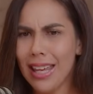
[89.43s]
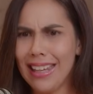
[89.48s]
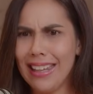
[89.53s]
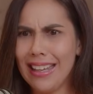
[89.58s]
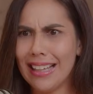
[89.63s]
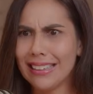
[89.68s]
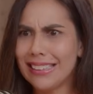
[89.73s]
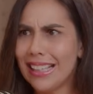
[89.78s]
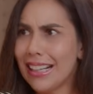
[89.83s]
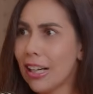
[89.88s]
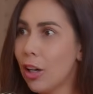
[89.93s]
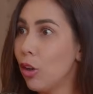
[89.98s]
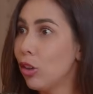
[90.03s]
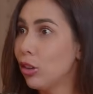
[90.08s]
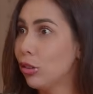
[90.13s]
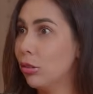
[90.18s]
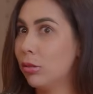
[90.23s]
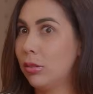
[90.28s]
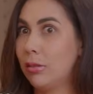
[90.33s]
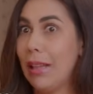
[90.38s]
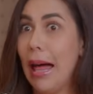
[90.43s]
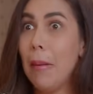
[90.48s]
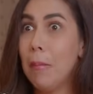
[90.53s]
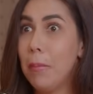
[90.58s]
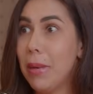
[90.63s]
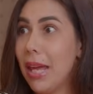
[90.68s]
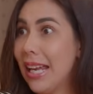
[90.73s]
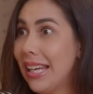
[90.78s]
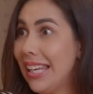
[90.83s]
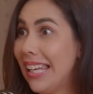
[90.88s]
y hacerlos tan
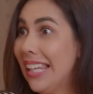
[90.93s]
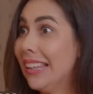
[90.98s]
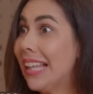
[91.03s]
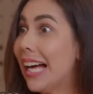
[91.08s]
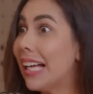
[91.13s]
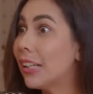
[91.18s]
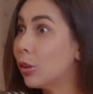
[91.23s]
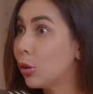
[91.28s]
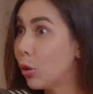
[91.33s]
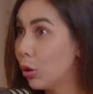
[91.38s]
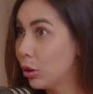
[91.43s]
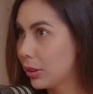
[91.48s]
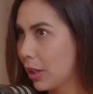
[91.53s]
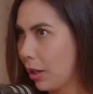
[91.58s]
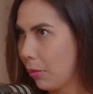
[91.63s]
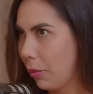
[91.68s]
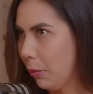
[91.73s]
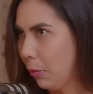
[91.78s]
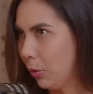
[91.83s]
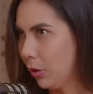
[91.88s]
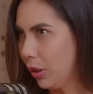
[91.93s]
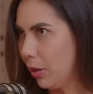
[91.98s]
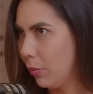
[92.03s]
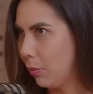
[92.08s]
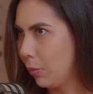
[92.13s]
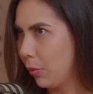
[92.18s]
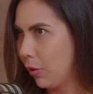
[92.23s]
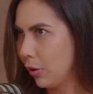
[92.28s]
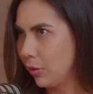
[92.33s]
bien y tantos al mismo tiempo.